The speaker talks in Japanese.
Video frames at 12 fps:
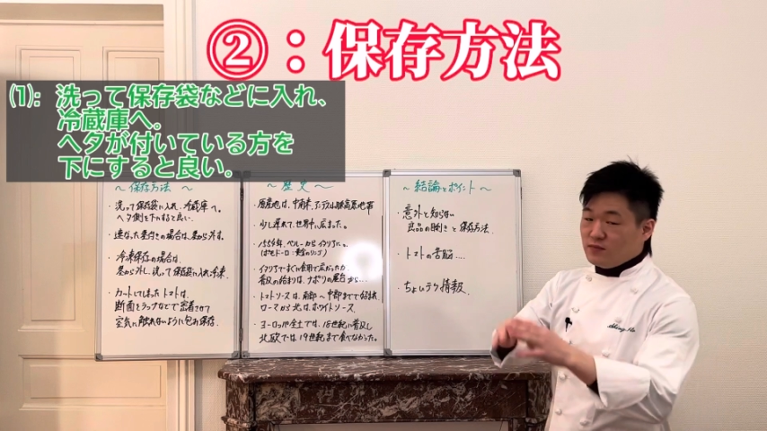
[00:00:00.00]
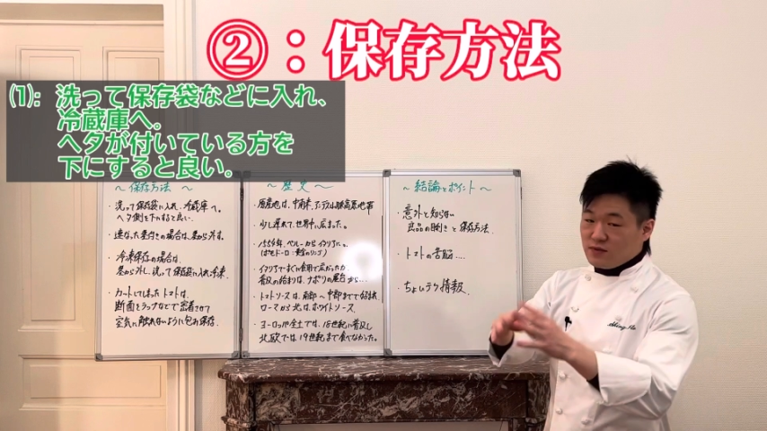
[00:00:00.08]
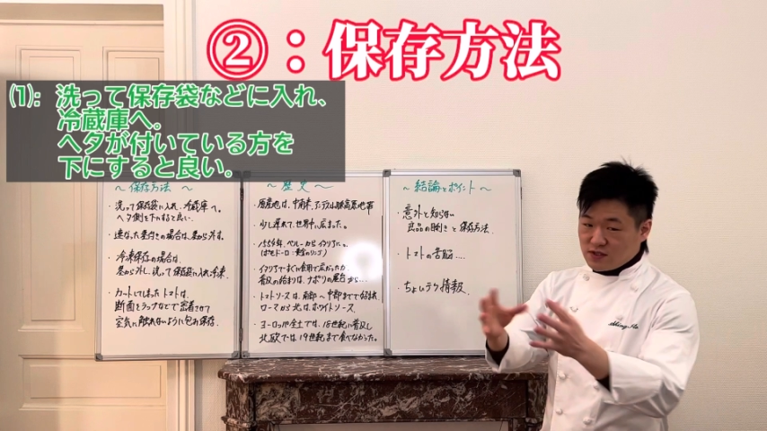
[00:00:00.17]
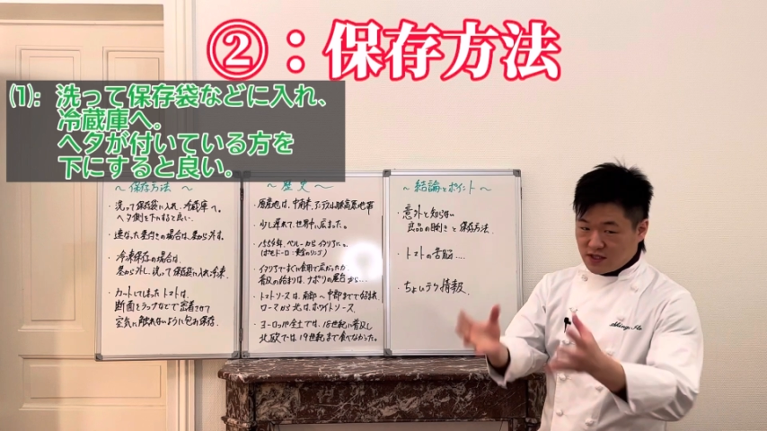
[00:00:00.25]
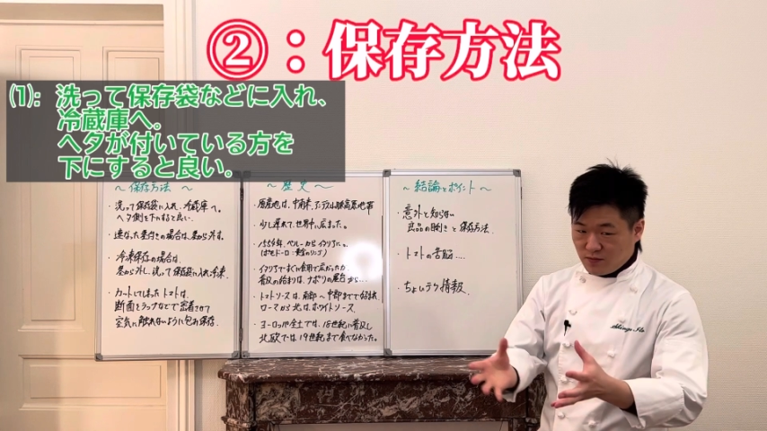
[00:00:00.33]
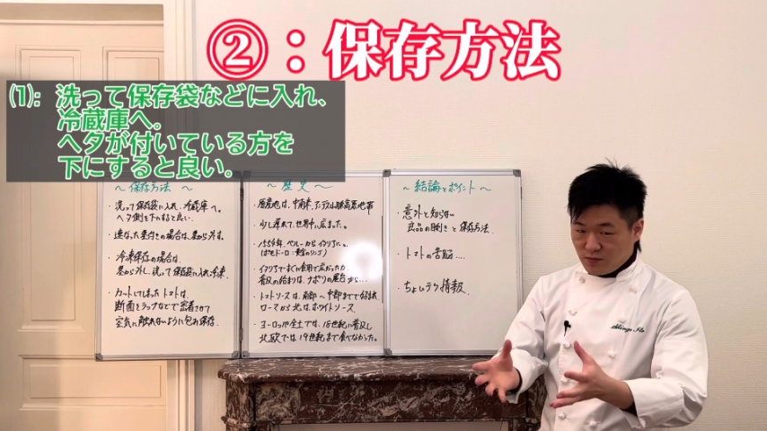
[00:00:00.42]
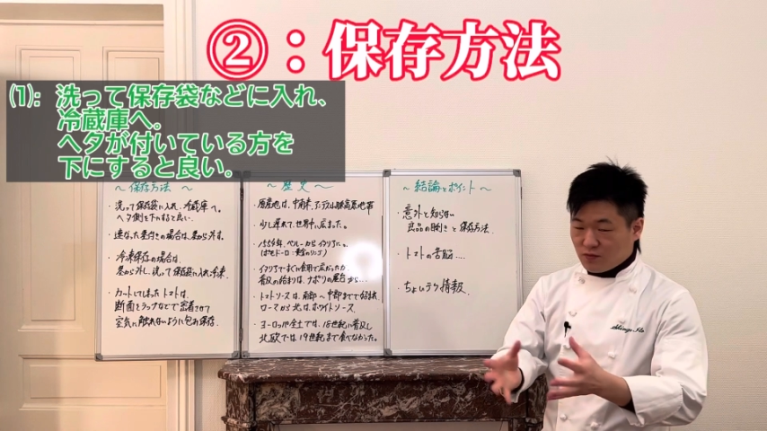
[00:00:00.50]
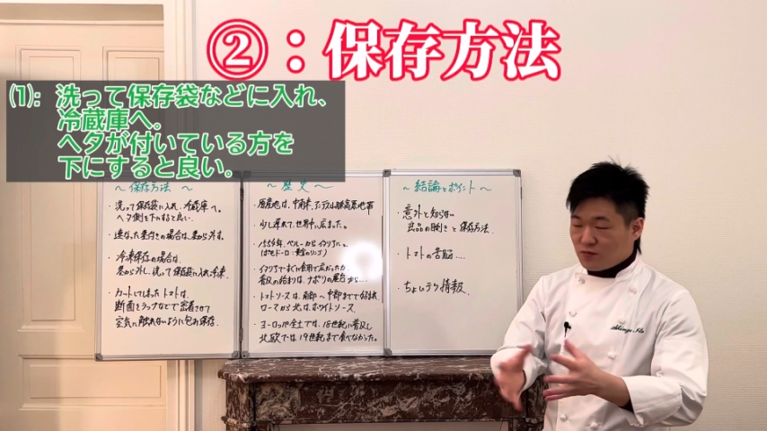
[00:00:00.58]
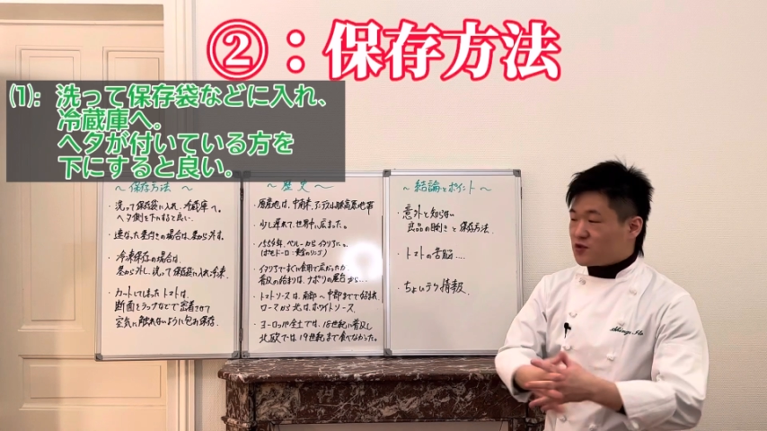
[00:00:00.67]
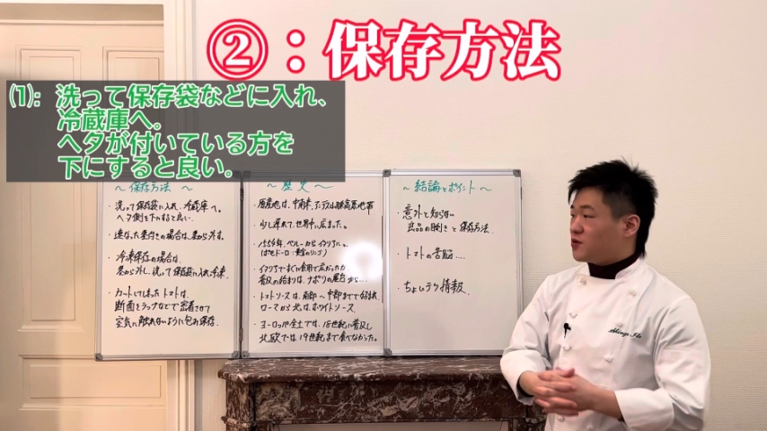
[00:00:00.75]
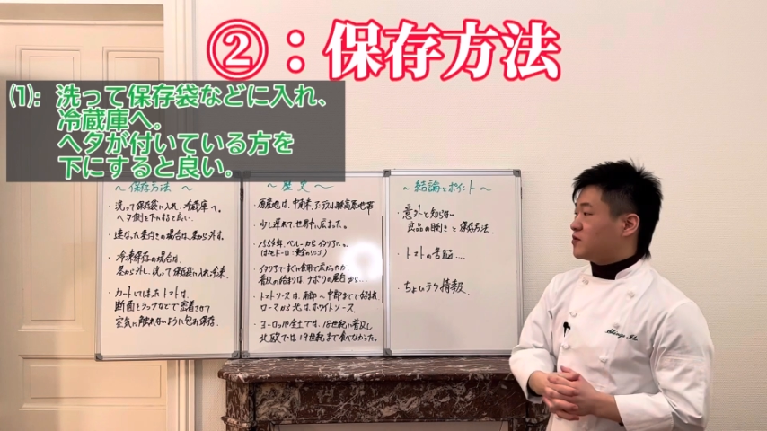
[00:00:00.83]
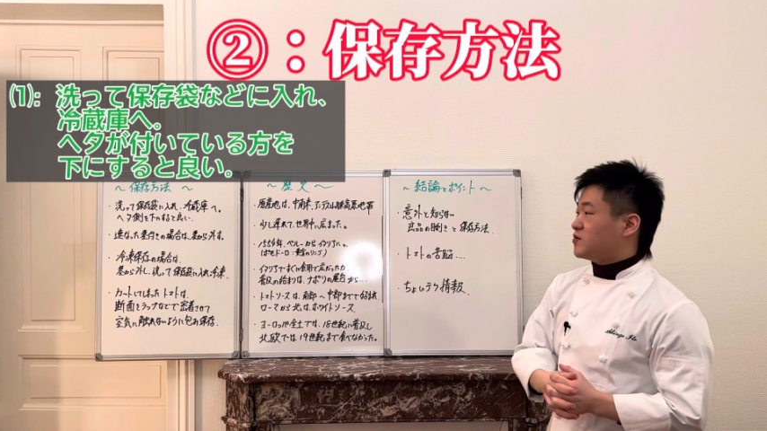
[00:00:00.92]
水気も
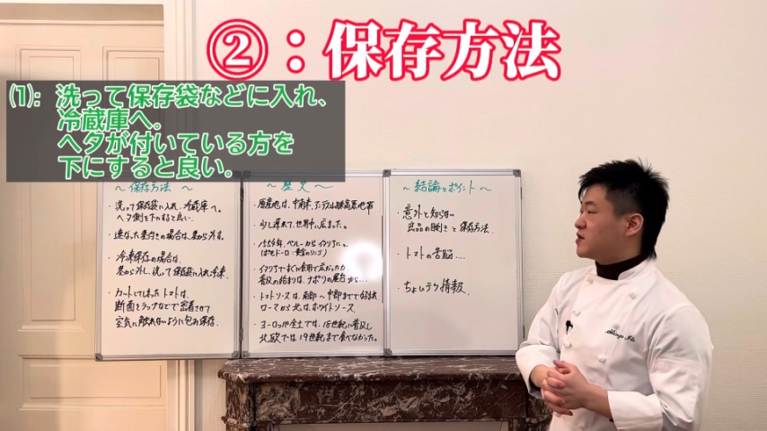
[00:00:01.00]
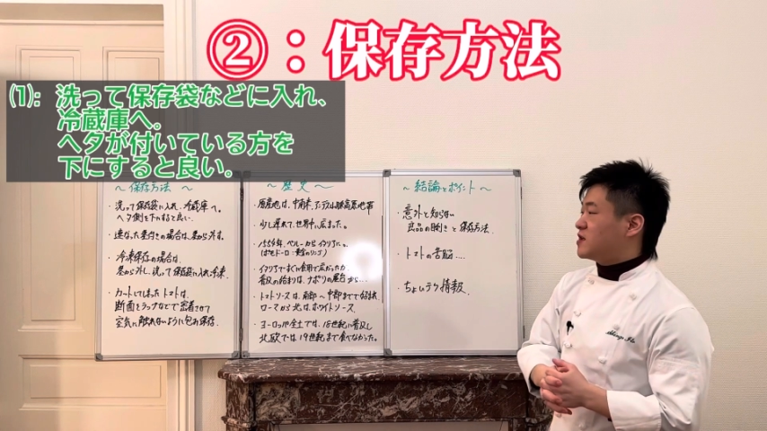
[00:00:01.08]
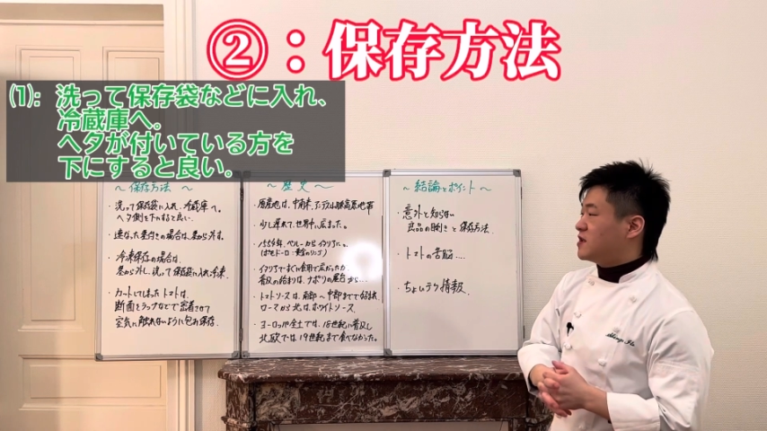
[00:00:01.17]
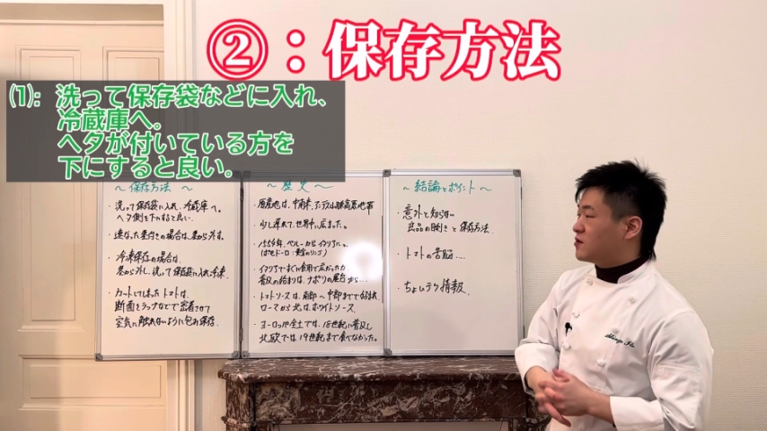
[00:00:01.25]
もちろん拭き